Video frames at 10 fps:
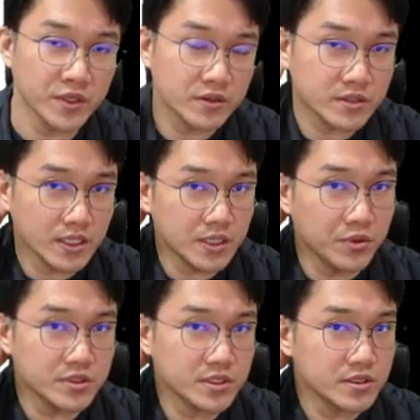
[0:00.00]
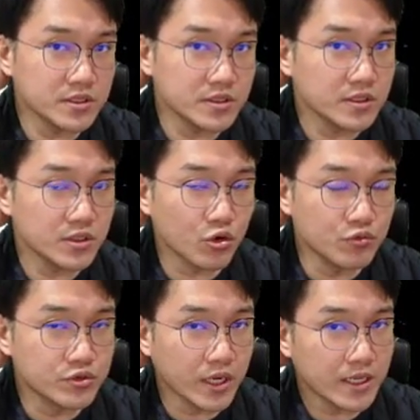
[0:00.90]
근데 리버싱들을
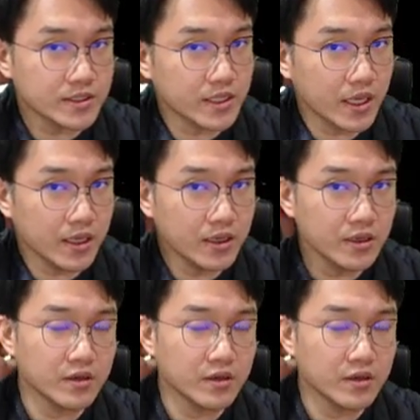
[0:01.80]
공부를 할때